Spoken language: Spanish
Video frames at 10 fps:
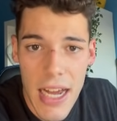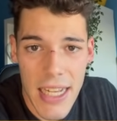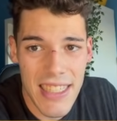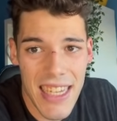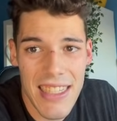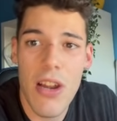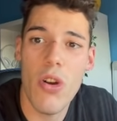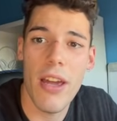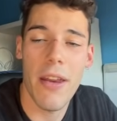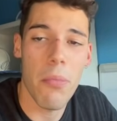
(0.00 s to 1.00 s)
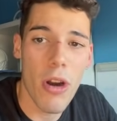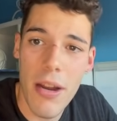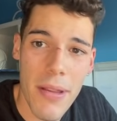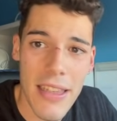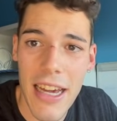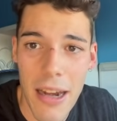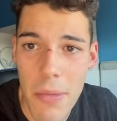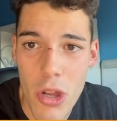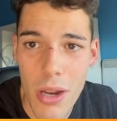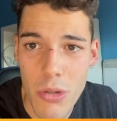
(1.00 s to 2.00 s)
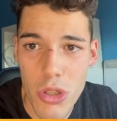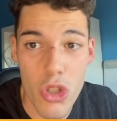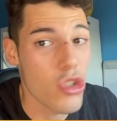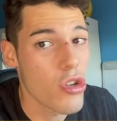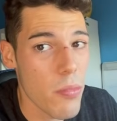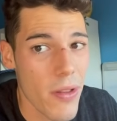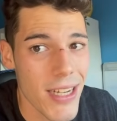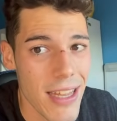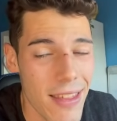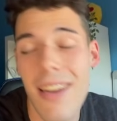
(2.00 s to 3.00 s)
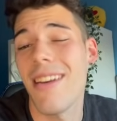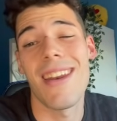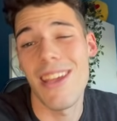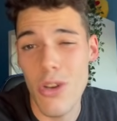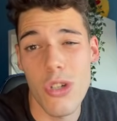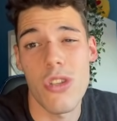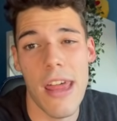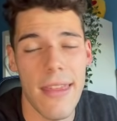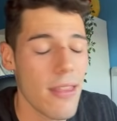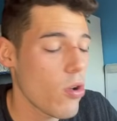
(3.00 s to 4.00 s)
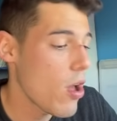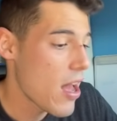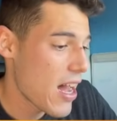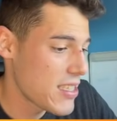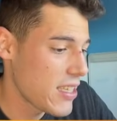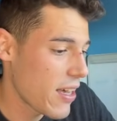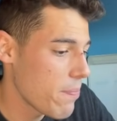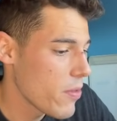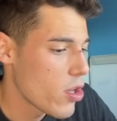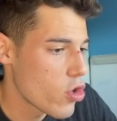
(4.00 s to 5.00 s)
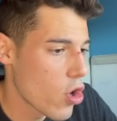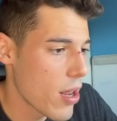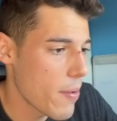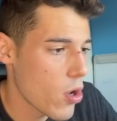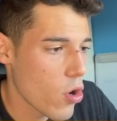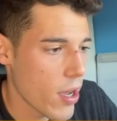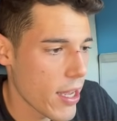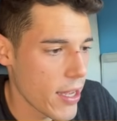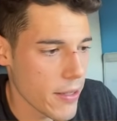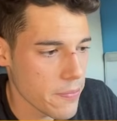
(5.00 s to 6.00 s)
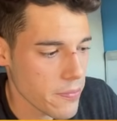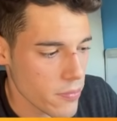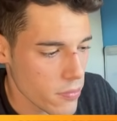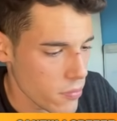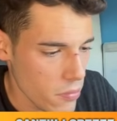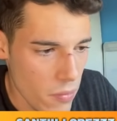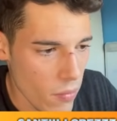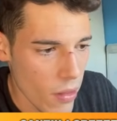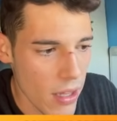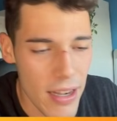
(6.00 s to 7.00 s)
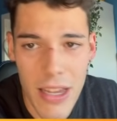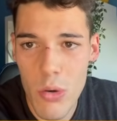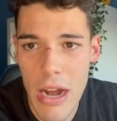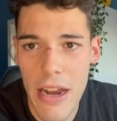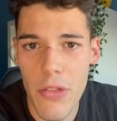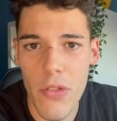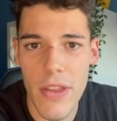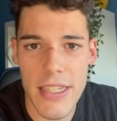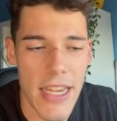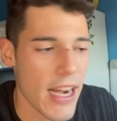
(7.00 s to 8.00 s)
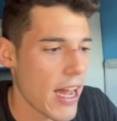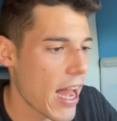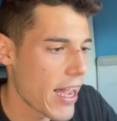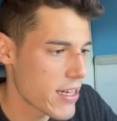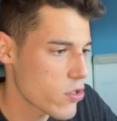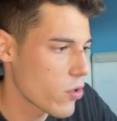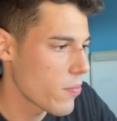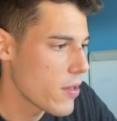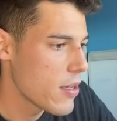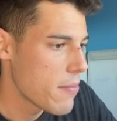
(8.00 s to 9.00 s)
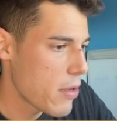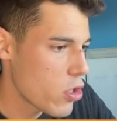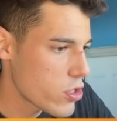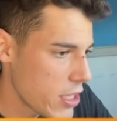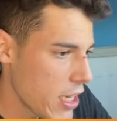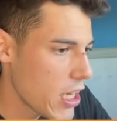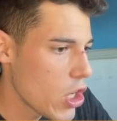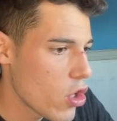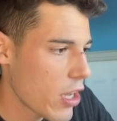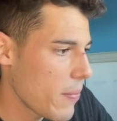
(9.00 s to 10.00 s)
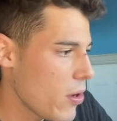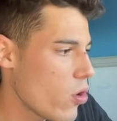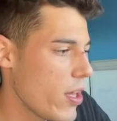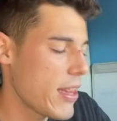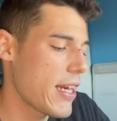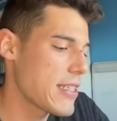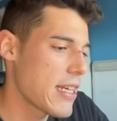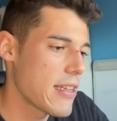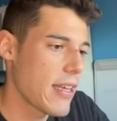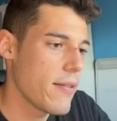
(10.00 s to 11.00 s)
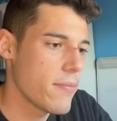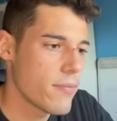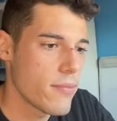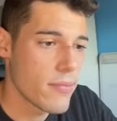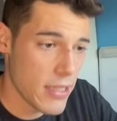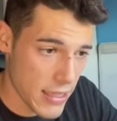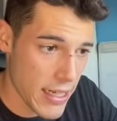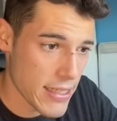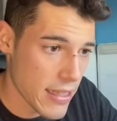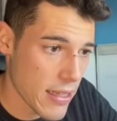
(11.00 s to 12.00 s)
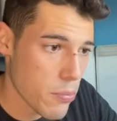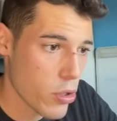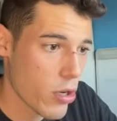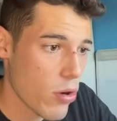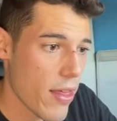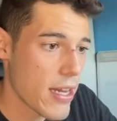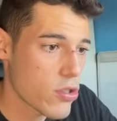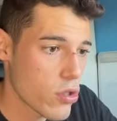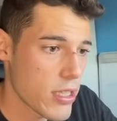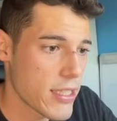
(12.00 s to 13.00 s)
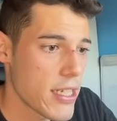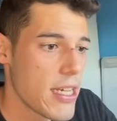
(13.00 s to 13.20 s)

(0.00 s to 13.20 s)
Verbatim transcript: así que es algo que probablemente la gran mayoría de vosotros no podáis hacer, ni yo estoy haciendo, así que no le veo eh, ninguna razón de ser a esto. Pero sí lo que veo interesante, interesante porque una de las cosas